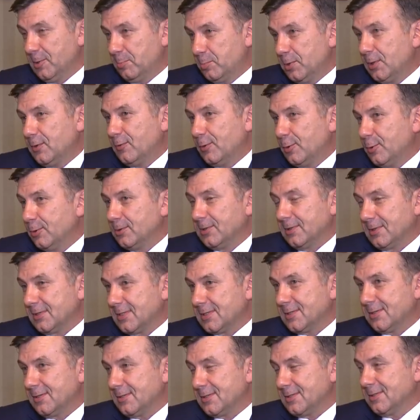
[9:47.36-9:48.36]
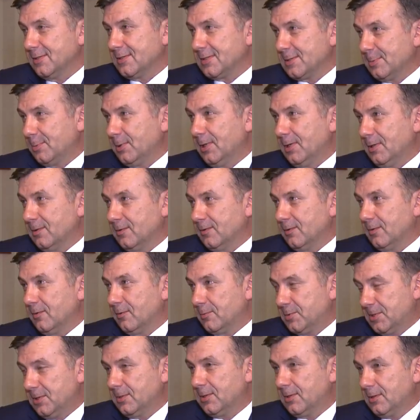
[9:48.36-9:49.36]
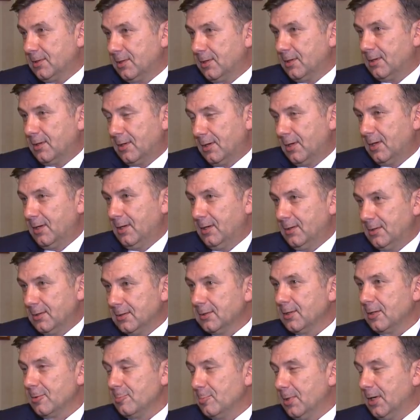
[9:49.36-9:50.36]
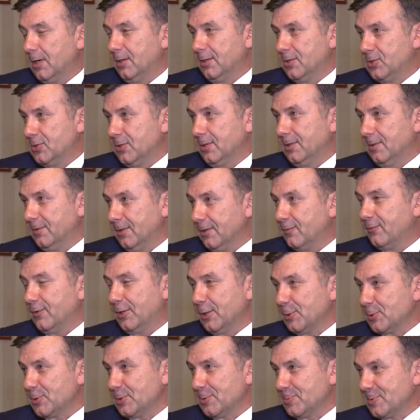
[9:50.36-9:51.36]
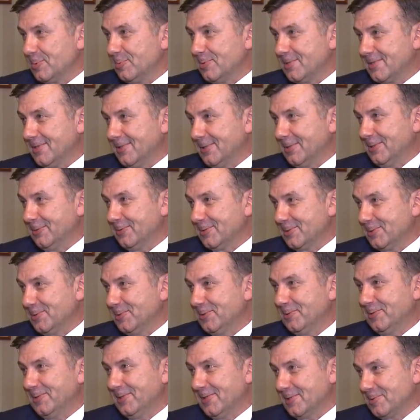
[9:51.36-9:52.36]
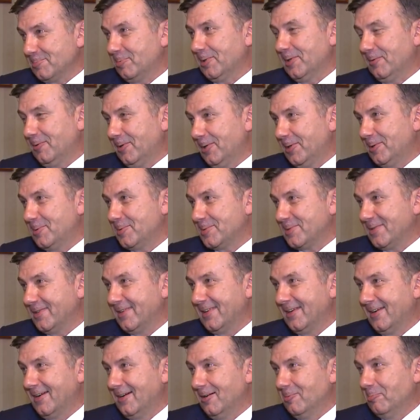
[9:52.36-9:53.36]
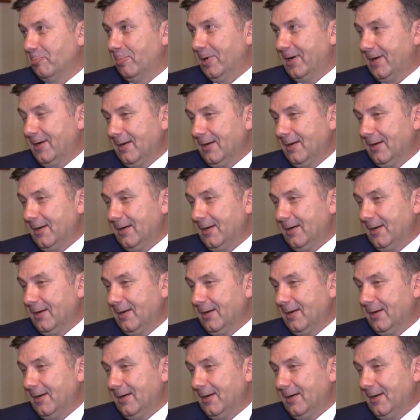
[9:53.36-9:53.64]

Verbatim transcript: я первый год отказался от сплавов. А вообще-то я ненормальный человек в хорошем смысле этого слова, я сплавляюсь по